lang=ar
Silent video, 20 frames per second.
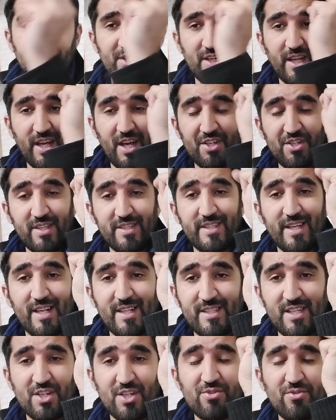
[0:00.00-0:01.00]
الحاجه
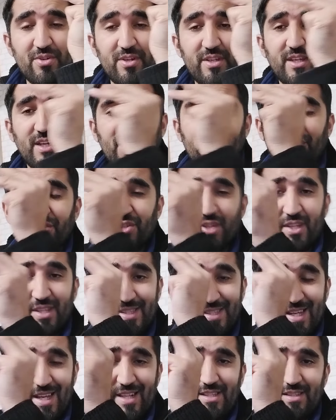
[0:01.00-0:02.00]
الثالثه شنو هي الشرط
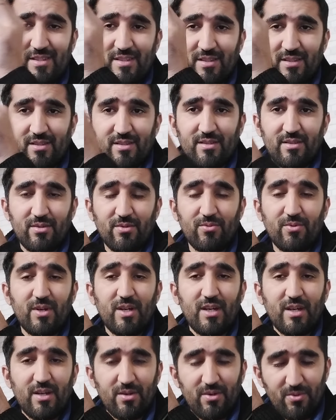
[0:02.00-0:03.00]
الثالث هو
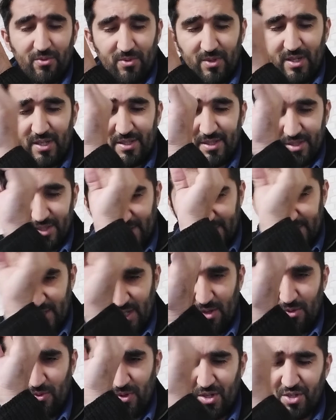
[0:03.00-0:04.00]
هو حتى
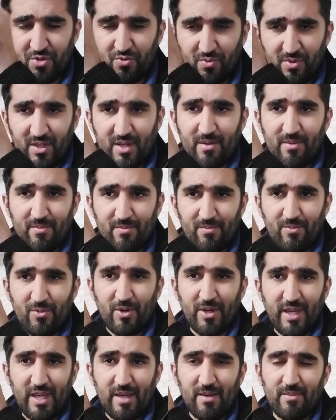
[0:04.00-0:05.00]
هو شويه
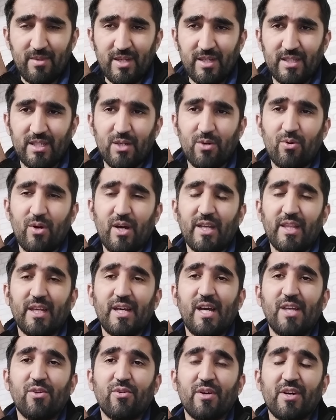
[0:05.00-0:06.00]
مهم لانه واحد
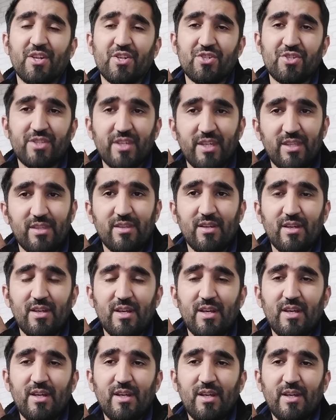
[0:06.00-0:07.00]
القانون خرج جديد
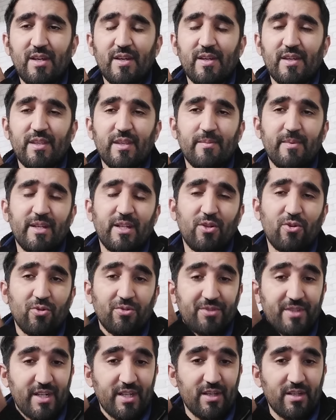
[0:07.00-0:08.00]
دابا
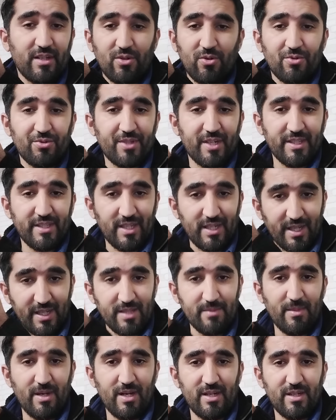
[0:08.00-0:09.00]
الكونترا الكونترا ديال
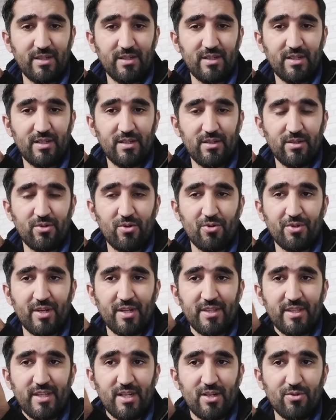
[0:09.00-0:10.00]
الخدمه الكونترا
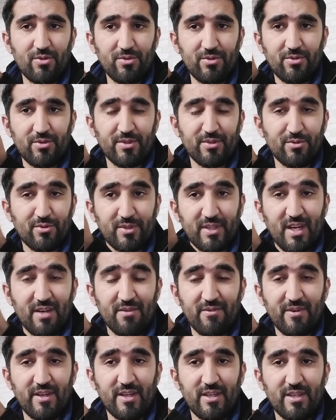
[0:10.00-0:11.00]
ديال دو
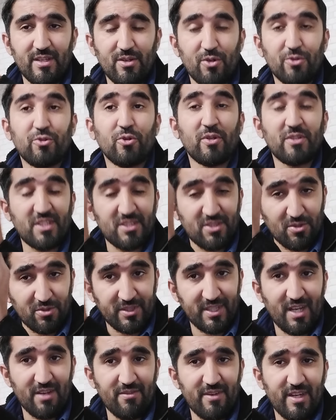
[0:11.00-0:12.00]
ترافاي اوتوريزاسيون
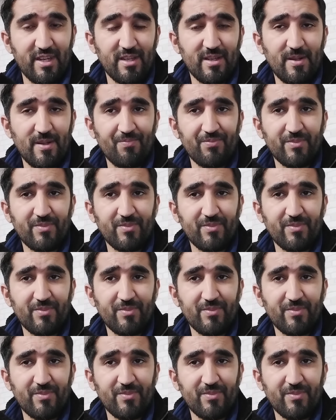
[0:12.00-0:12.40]
دو ترافاي